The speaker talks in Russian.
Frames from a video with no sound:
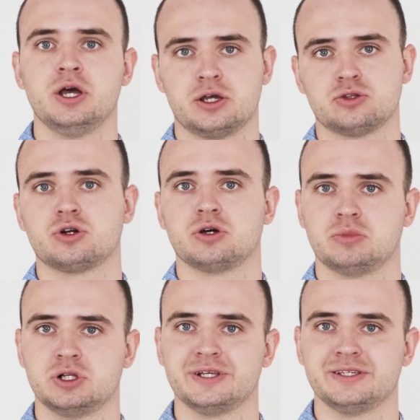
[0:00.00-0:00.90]
которое
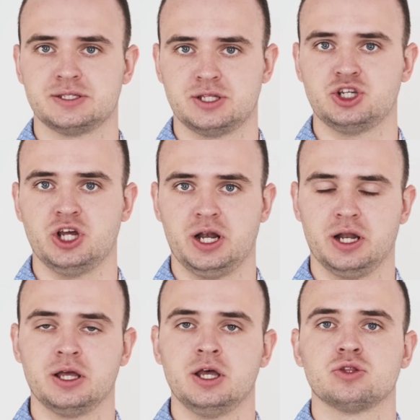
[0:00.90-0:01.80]
было
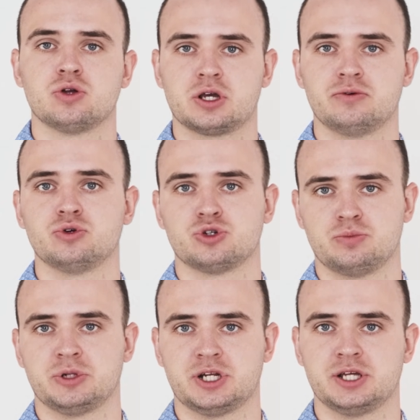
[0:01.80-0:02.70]
изначально. Только вы уже
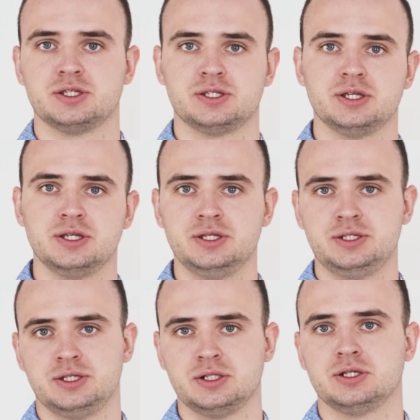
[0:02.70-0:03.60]
потратите и
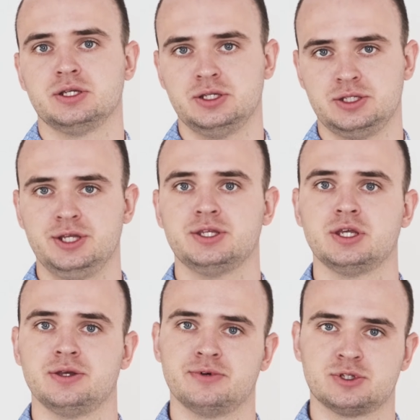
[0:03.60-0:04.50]
силы, и деньги,
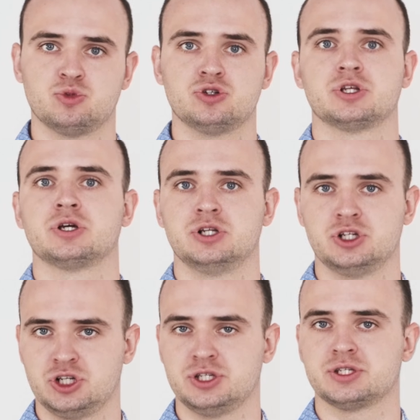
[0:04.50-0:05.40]
и, возможно,
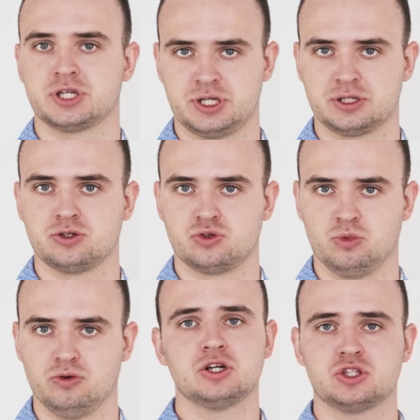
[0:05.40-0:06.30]
лишитесь каких-то зубов
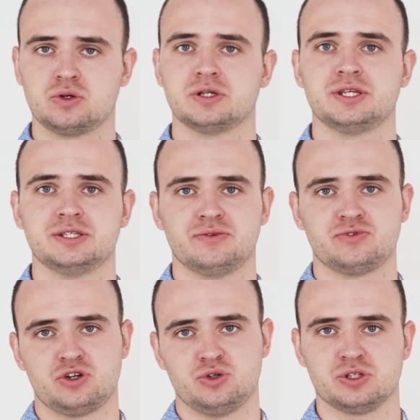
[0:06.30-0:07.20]
зубов. Что касается
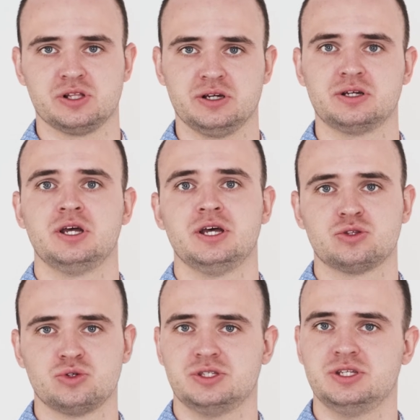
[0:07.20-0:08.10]
взрослых,
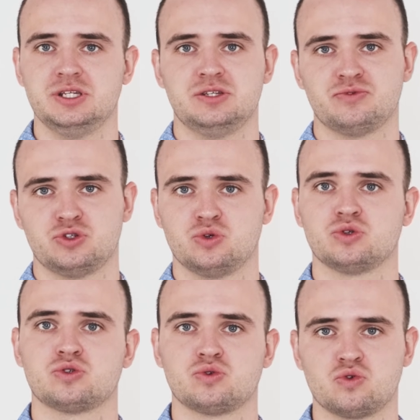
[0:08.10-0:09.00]
то здесь
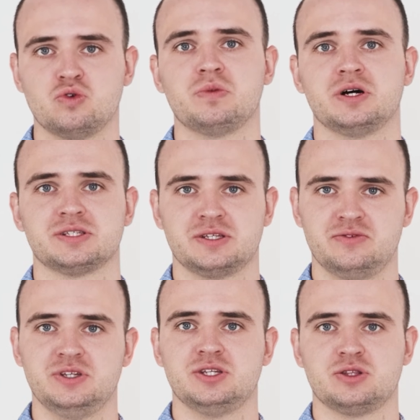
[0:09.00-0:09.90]
все сугубо
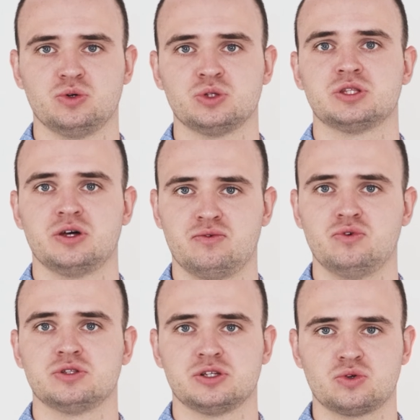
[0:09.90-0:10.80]
зависит от
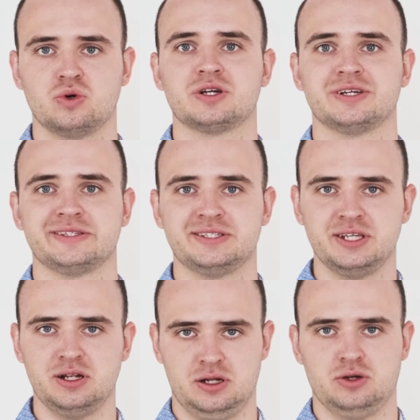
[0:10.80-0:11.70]
того, насколько
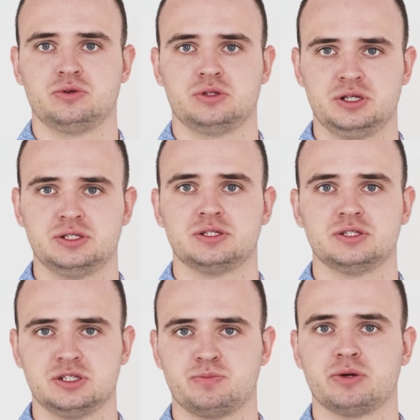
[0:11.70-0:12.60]
сильно у нас
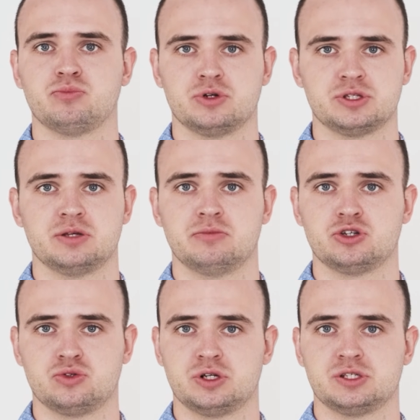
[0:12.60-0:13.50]
диспропорция
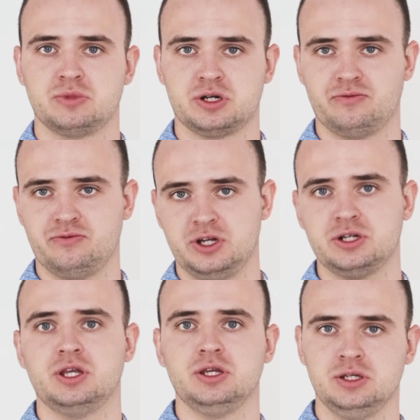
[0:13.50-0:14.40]
между размером
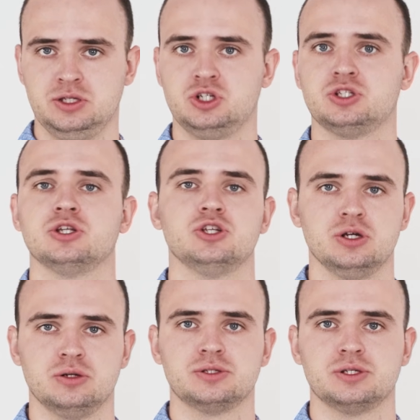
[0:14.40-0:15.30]
верхней и нижней
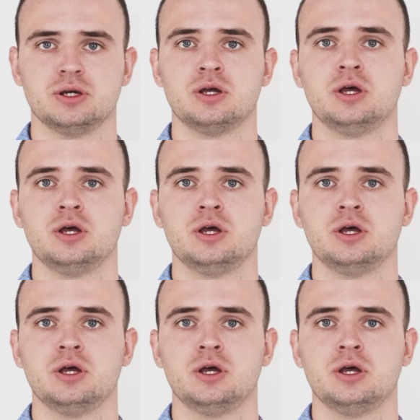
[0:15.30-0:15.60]
челюсти.